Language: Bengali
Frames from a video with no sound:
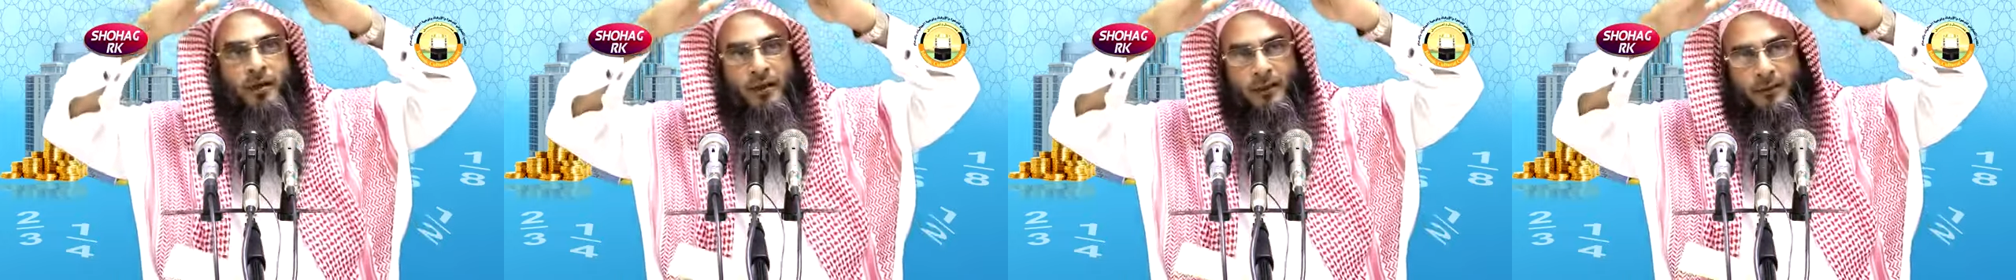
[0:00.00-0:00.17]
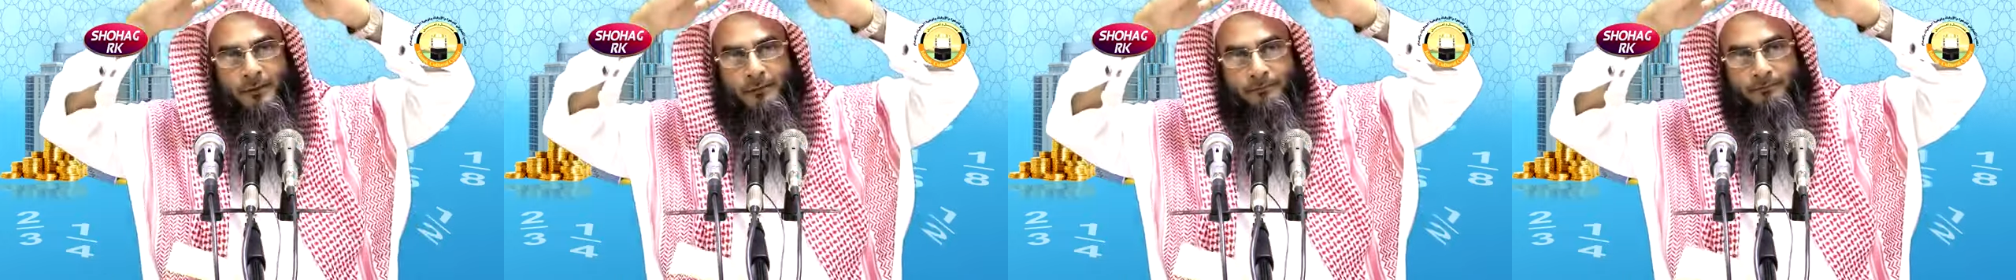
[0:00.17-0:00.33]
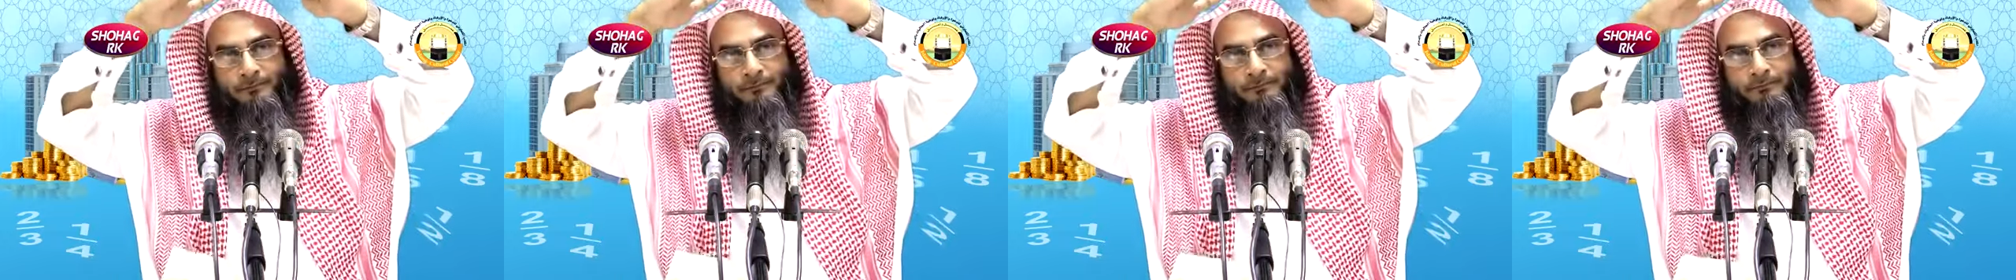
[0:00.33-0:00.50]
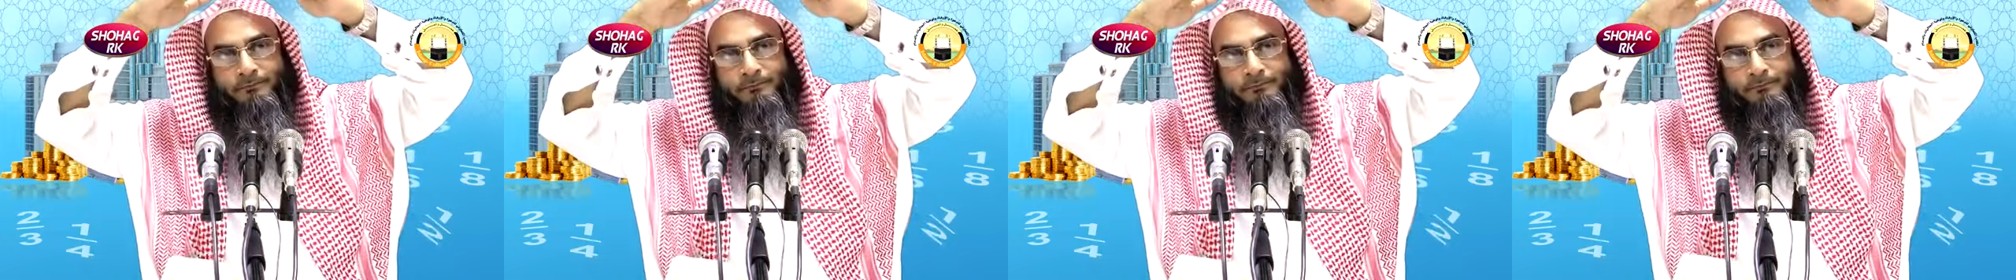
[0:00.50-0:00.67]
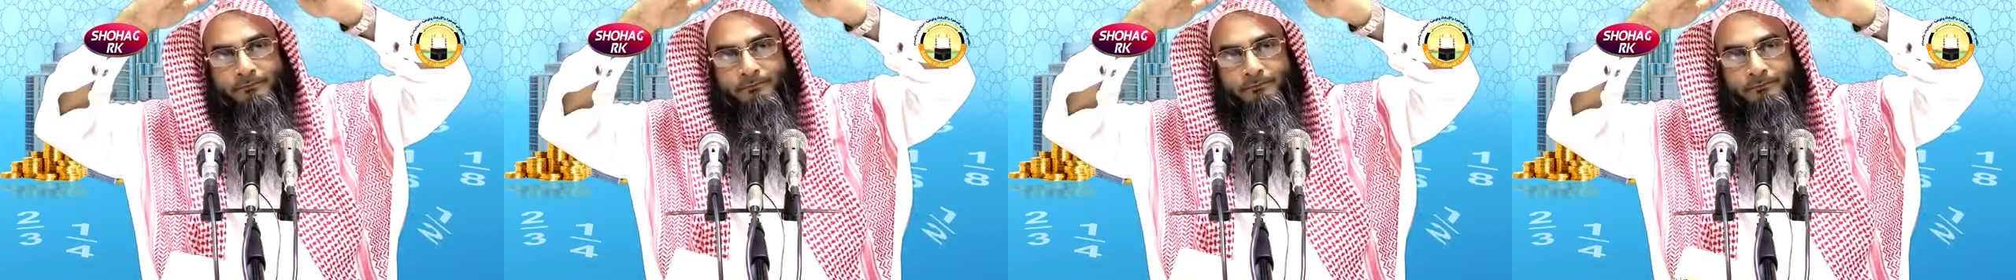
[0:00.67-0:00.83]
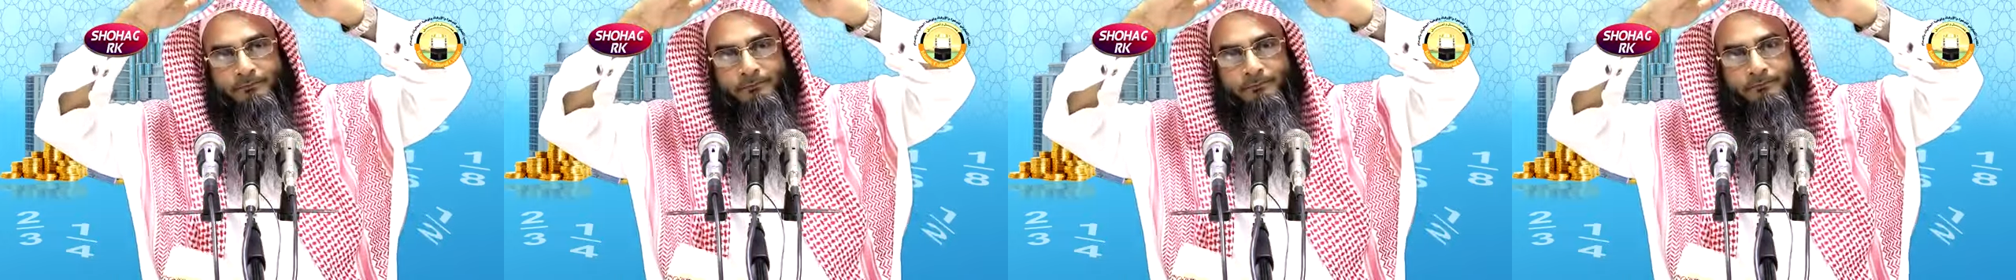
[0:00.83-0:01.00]
ভাগ
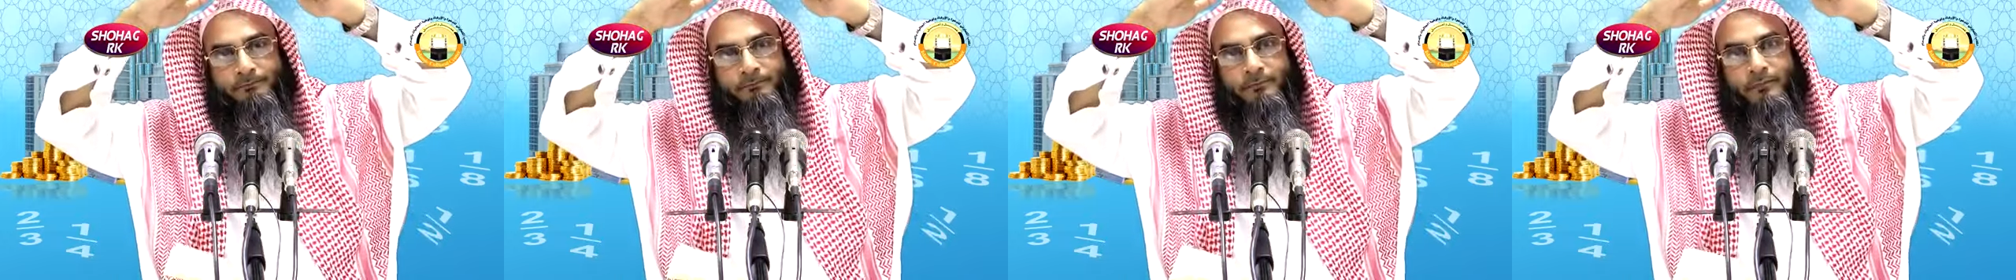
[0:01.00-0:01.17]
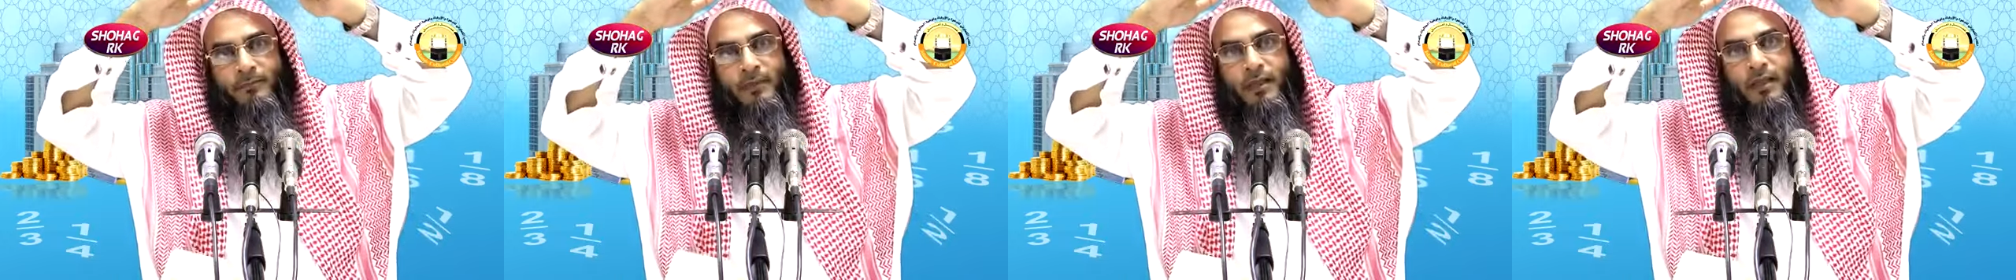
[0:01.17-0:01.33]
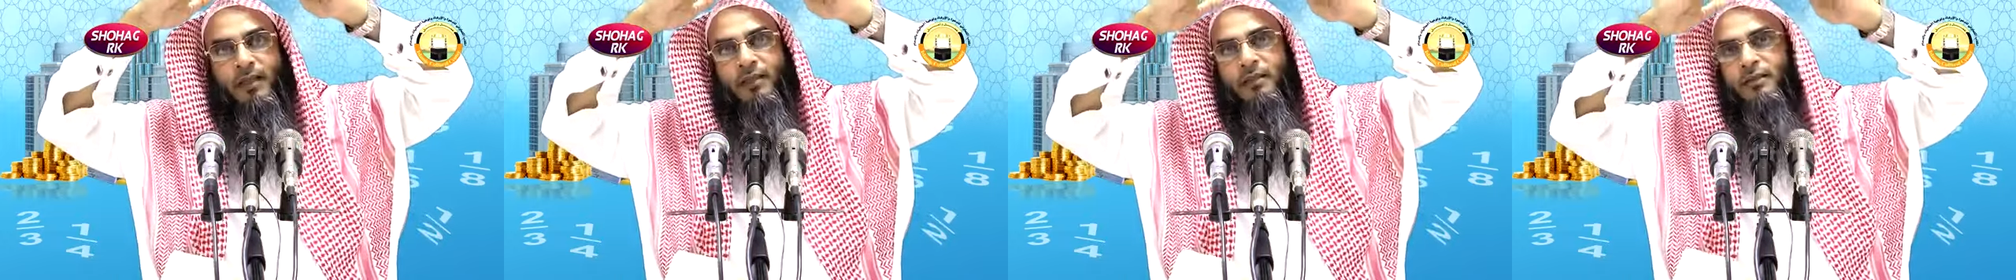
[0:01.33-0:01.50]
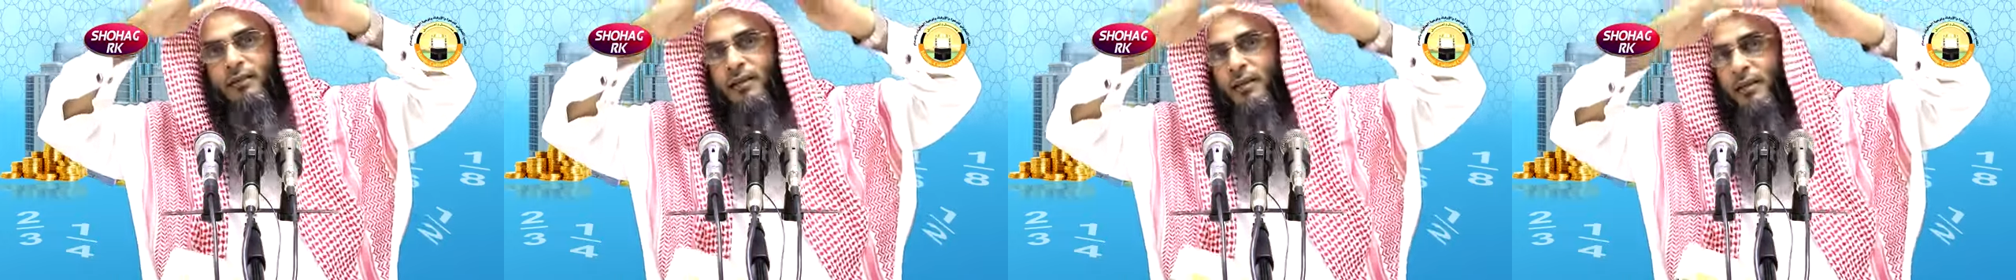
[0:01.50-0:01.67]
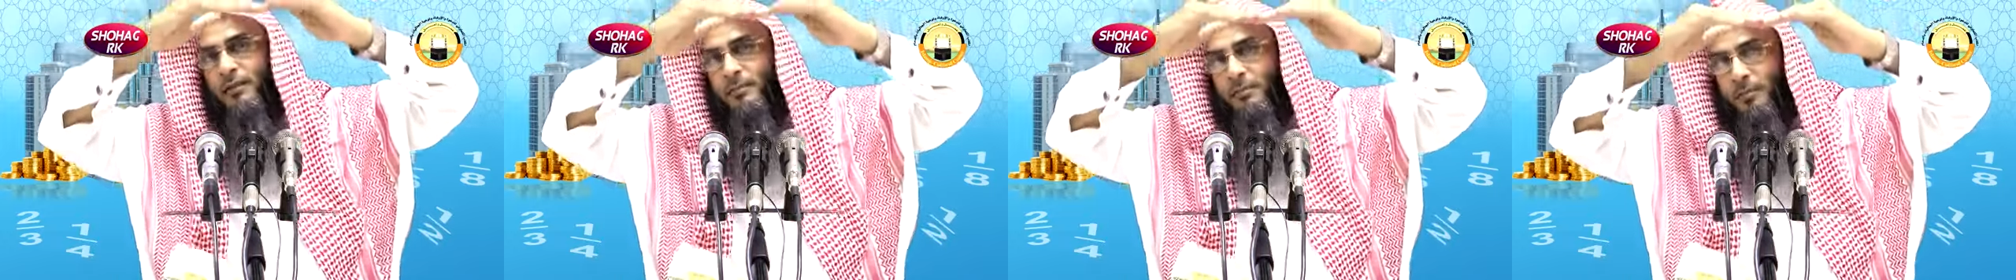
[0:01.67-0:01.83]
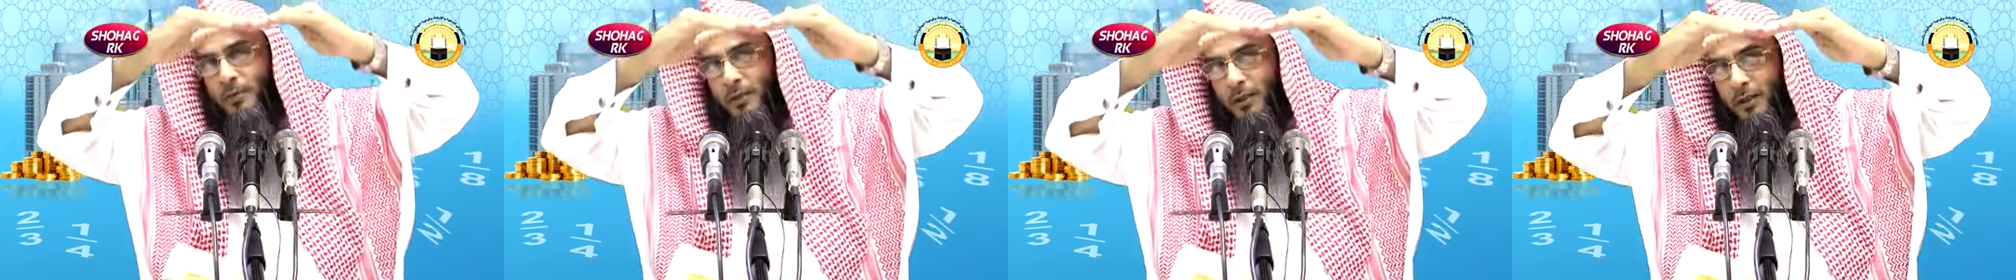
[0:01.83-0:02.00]
আর
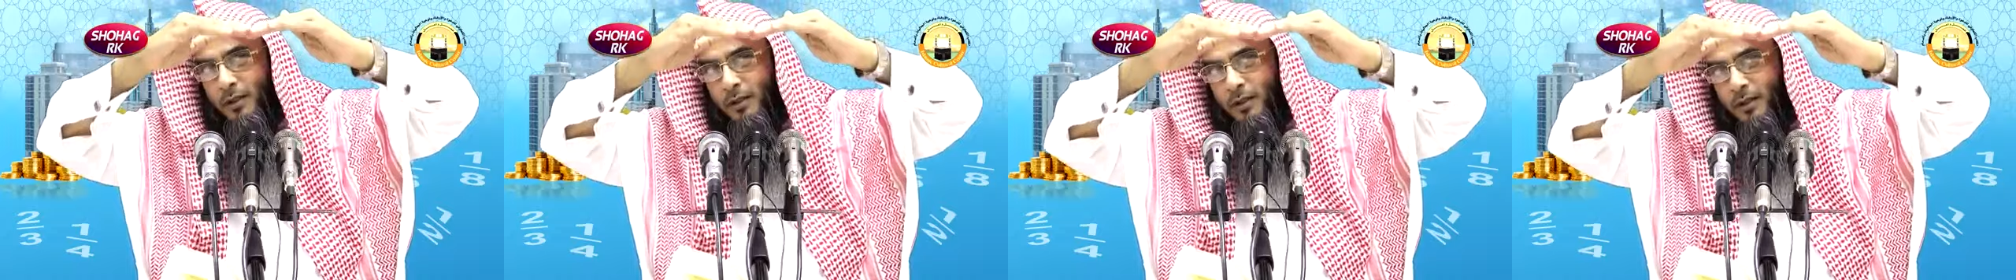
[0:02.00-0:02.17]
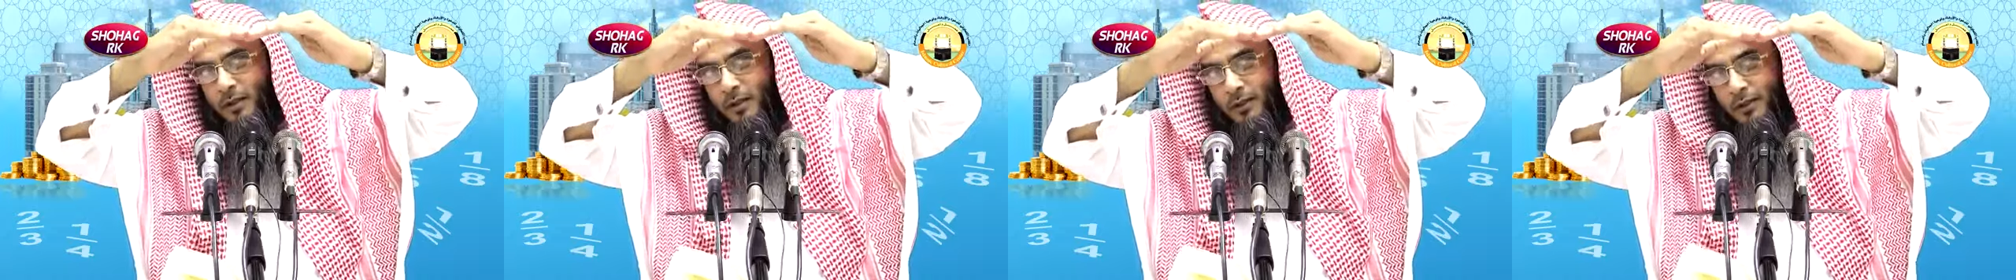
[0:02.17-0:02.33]
তারপরে